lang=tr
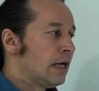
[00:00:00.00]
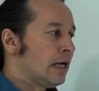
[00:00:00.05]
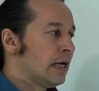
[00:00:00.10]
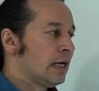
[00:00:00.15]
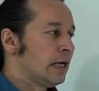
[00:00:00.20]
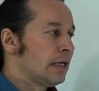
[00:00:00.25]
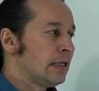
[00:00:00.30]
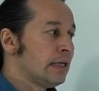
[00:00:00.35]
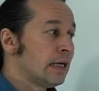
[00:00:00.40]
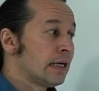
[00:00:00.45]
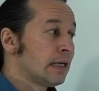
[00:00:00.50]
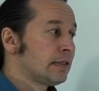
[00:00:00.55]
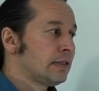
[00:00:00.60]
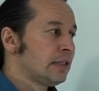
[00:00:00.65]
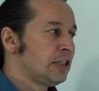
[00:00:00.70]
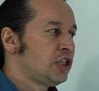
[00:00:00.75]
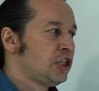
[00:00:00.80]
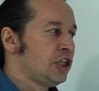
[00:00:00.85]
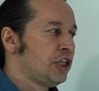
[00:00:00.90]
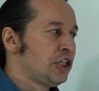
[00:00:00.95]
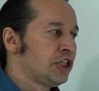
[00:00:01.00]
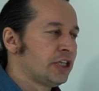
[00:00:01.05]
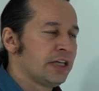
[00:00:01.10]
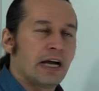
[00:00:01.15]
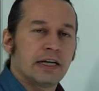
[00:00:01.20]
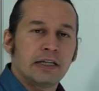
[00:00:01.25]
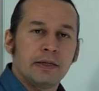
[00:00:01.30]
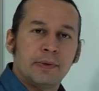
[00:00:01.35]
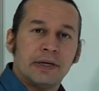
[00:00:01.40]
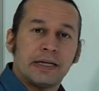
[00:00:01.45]
E, yaratıcı
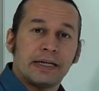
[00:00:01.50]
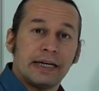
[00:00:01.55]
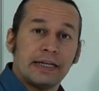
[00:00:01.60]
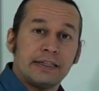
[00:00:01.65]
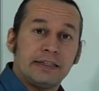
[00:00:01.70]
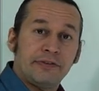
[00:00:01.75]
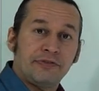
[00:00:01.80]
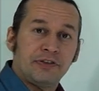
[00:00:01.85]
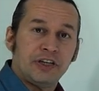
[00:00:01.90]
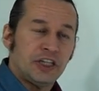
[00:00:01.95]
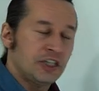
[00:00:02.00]
işler değil mi? Kreatif